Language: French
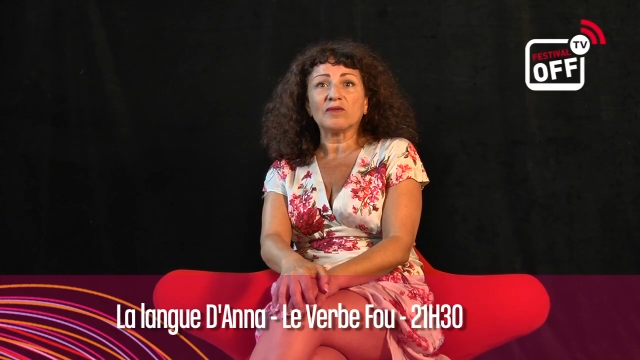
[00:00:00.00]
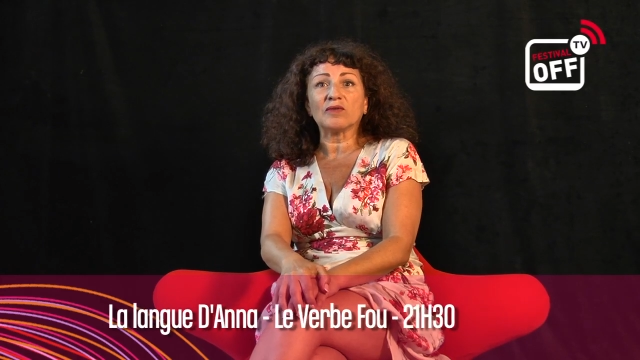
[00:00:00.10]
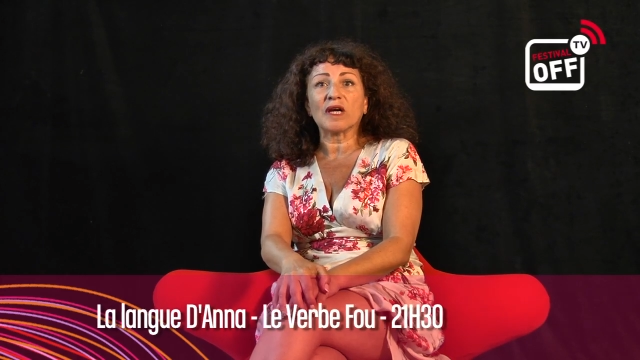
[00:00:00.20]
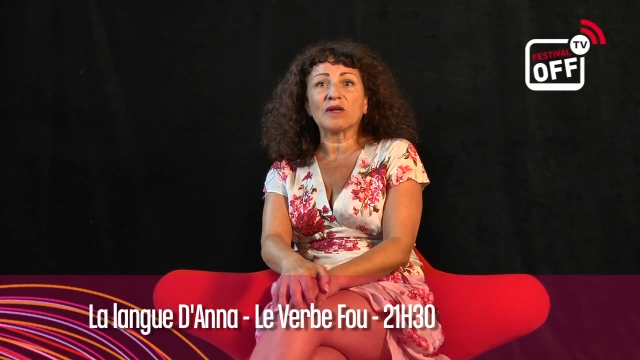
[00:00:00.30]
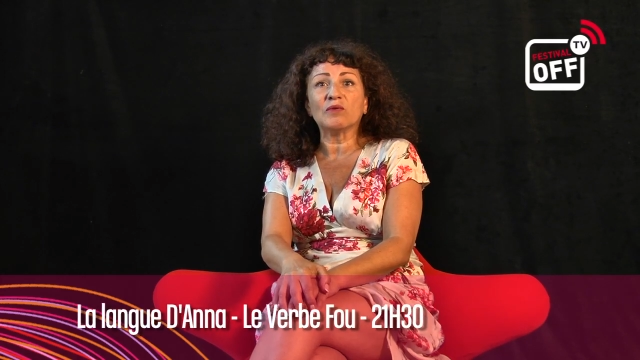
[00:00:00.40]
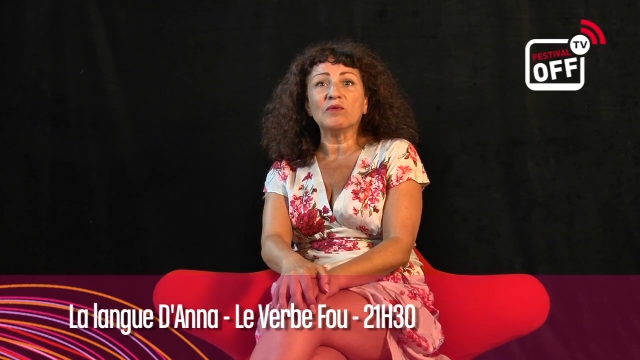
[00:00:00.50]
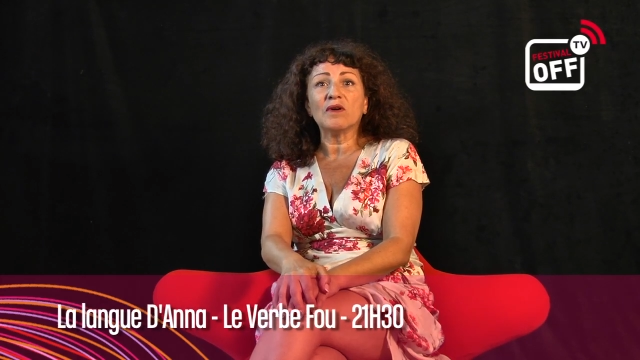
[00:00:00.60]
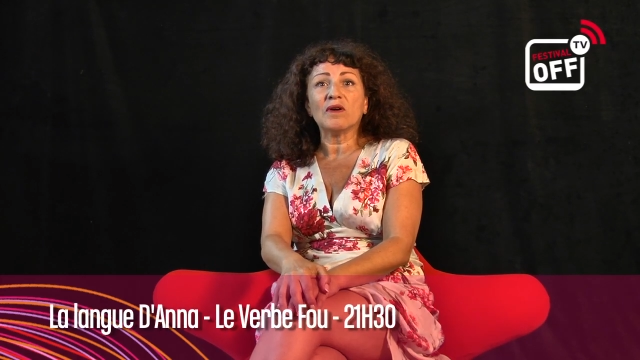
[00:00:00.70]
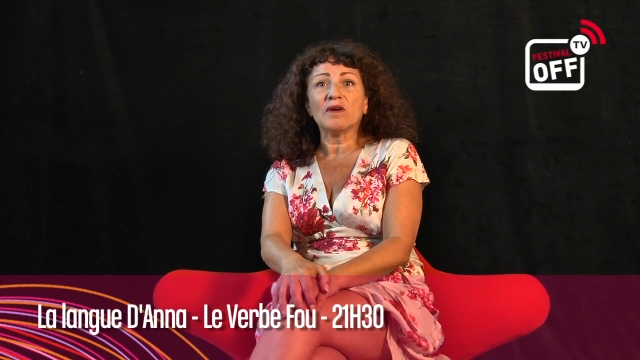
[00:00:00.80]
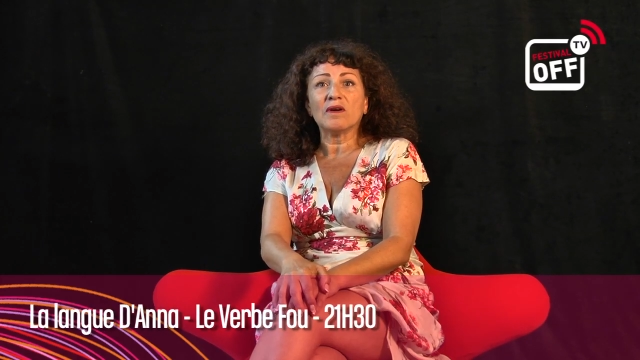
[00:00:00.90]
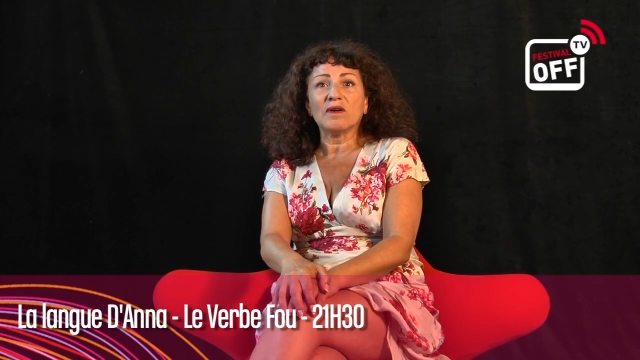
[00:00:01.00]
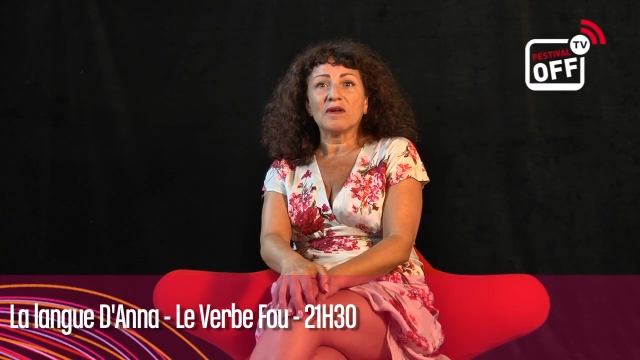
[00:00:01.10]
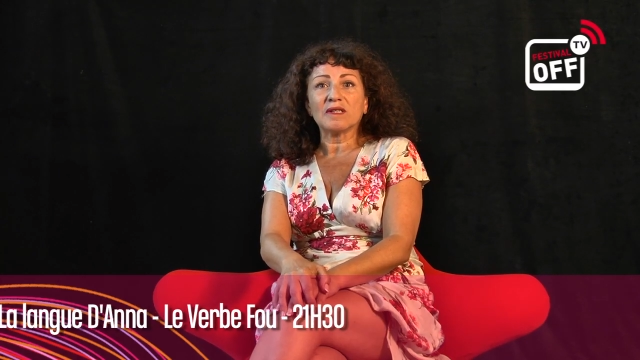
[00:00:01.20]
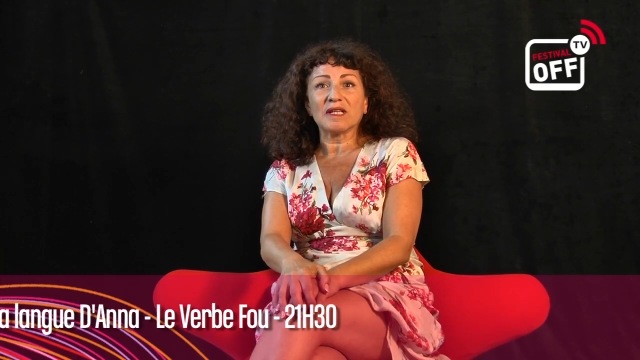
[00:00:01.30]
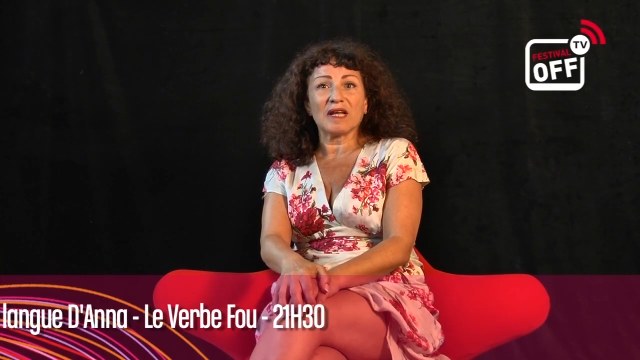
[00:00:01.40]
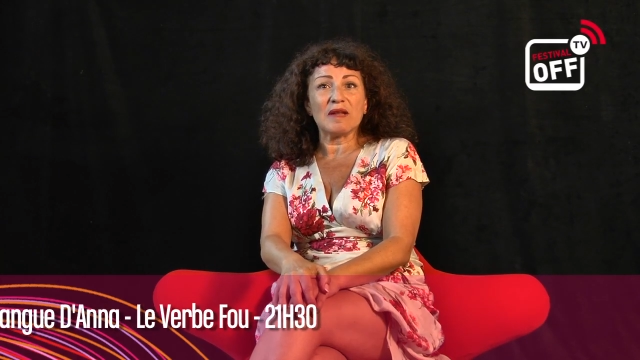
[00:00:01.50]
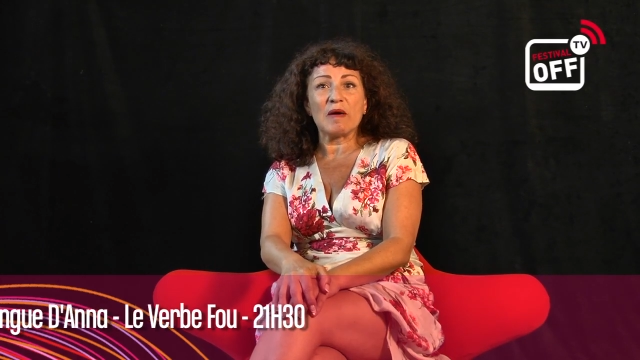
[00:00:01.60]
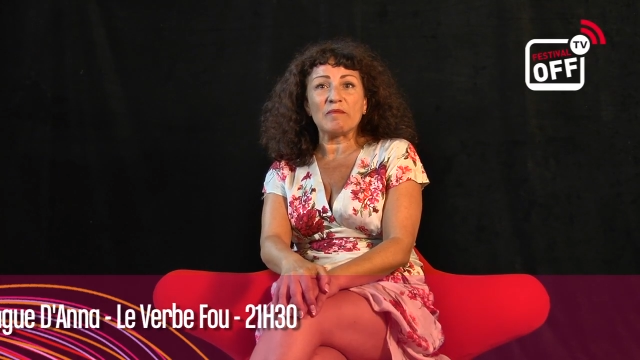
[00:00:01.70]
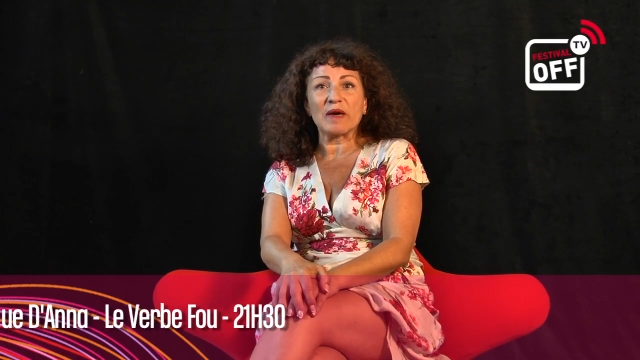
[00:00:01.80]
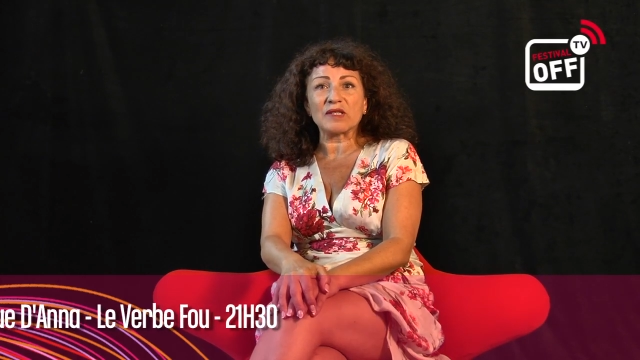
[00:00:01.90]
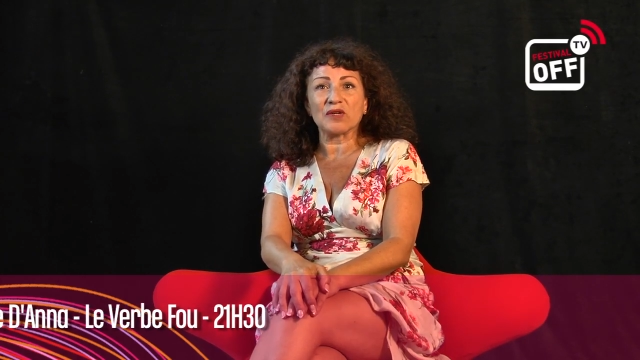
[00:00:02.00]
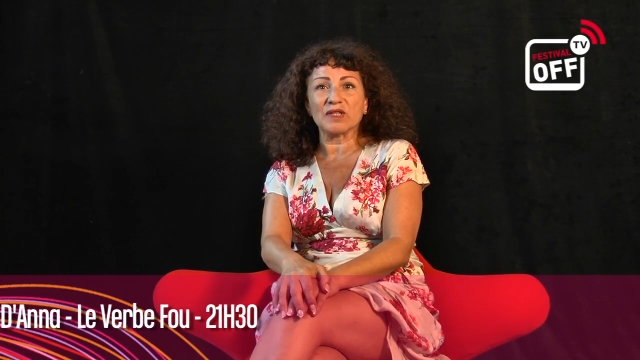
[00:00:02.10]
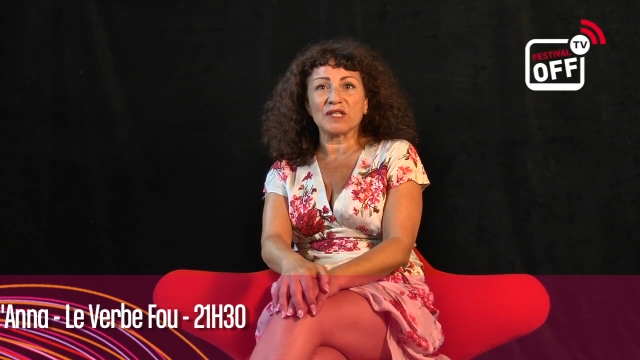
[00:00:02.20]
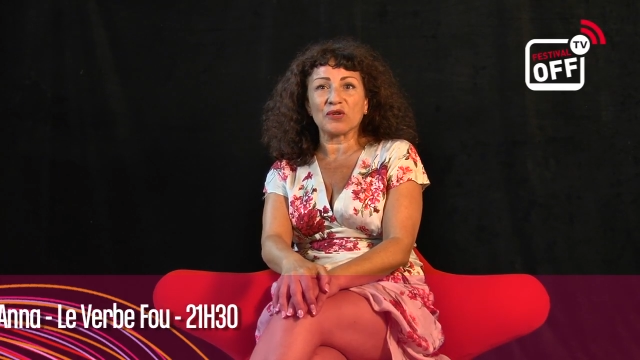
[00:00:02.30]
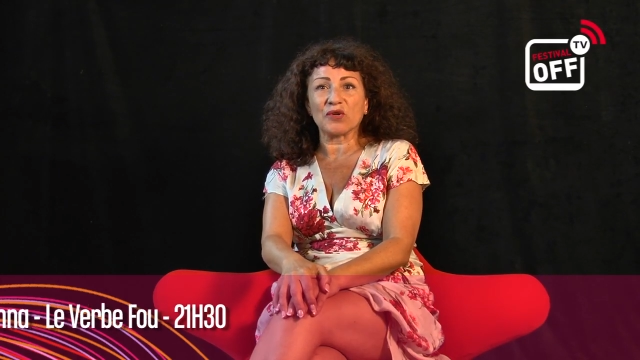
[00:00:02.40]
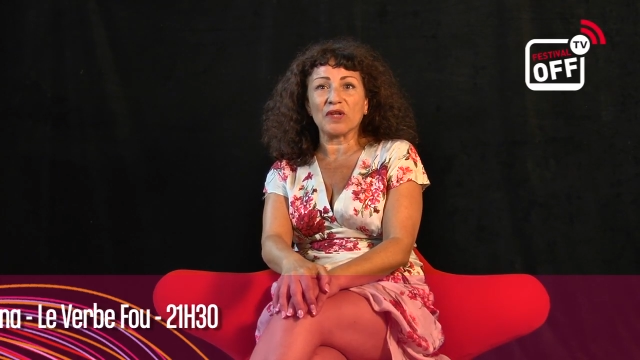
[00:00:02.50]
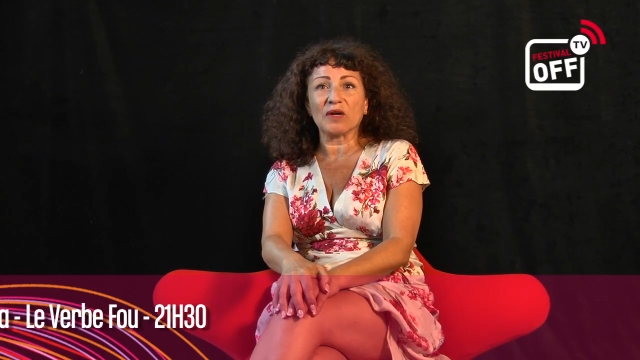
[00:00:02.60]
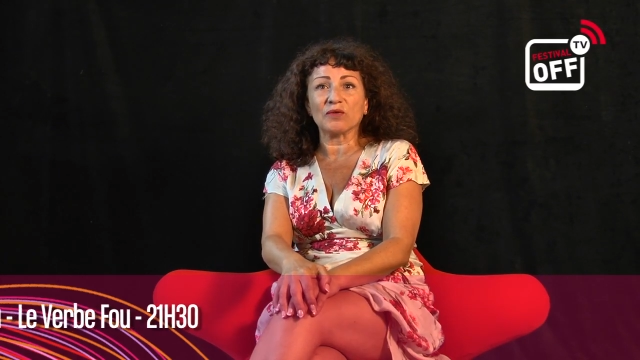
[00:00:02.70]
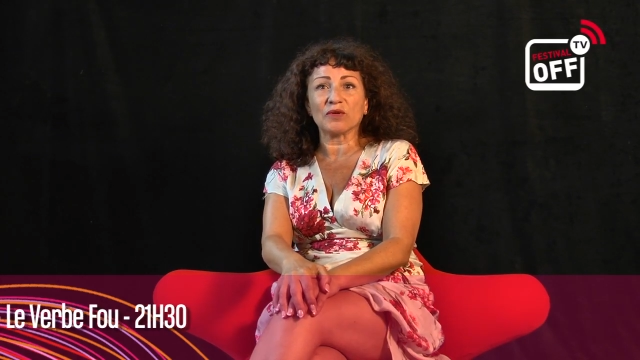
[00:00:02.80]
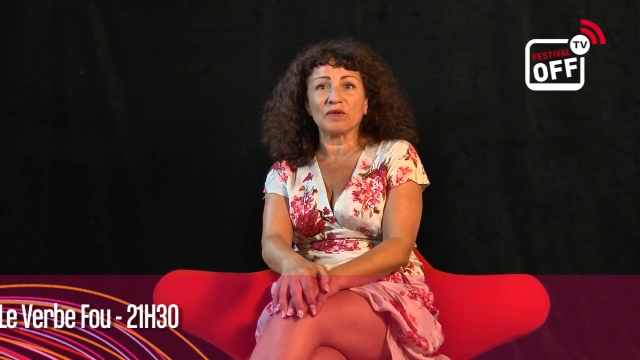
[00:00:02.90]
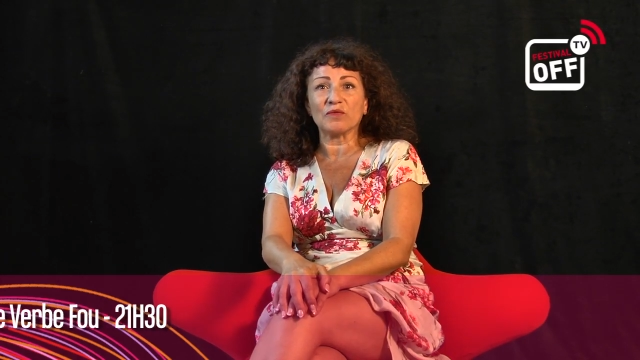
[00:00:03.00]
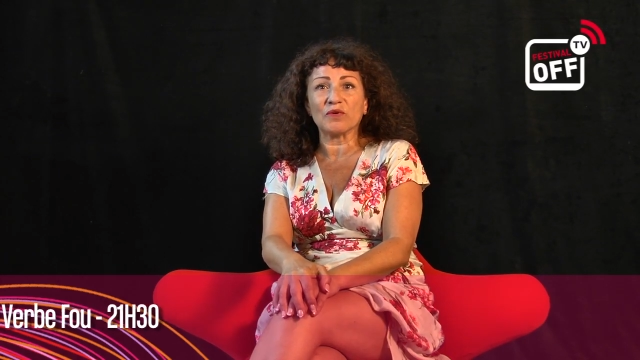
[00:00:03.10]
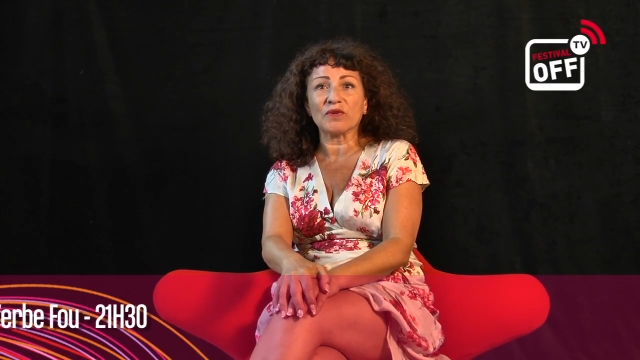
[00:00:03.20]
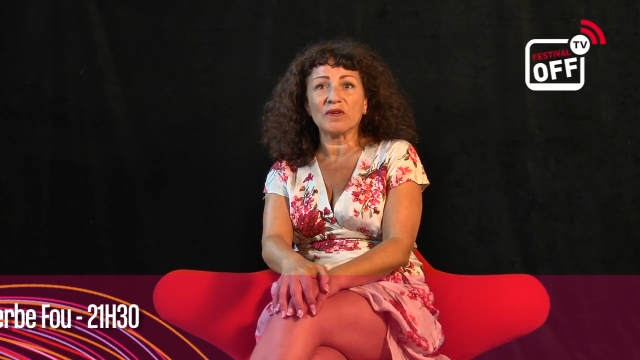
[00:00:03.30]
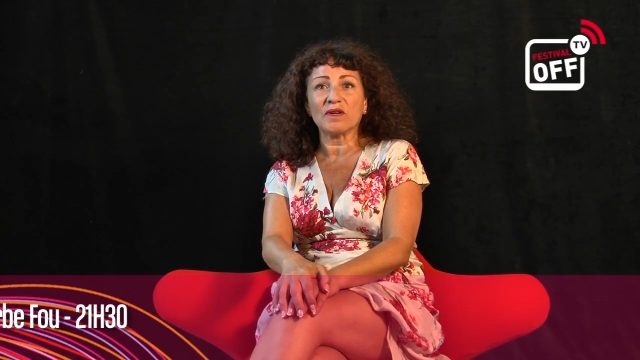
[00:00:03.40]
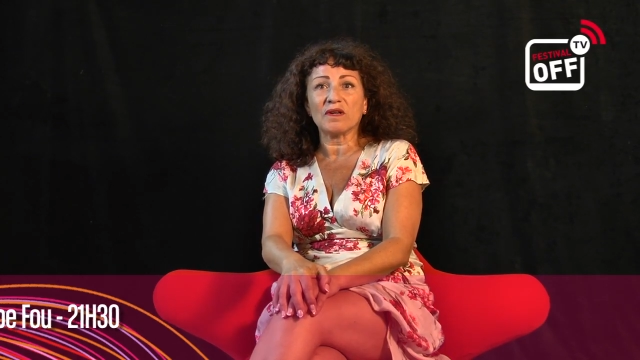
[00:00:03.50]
Tout à coup, c'étaient les mêmes personnes qui se tenaient contre le mur,